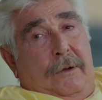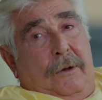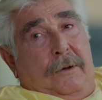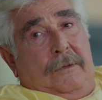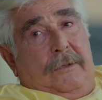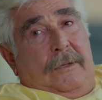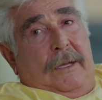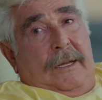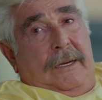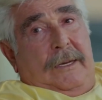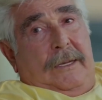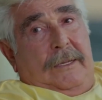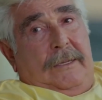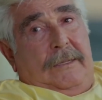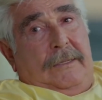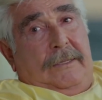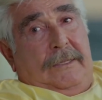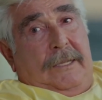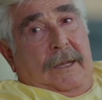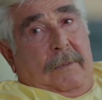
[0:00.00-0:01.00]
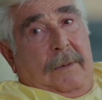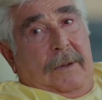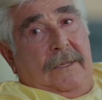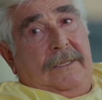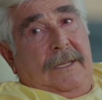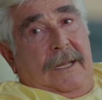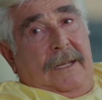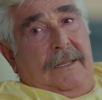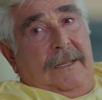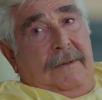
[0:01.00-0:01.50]
dört tane sapa
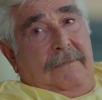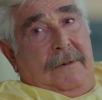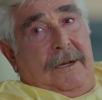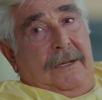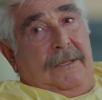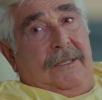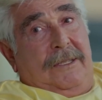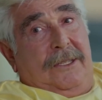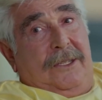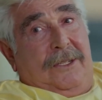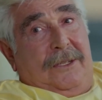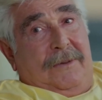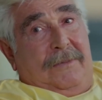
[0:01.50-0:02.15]
sağlam kadın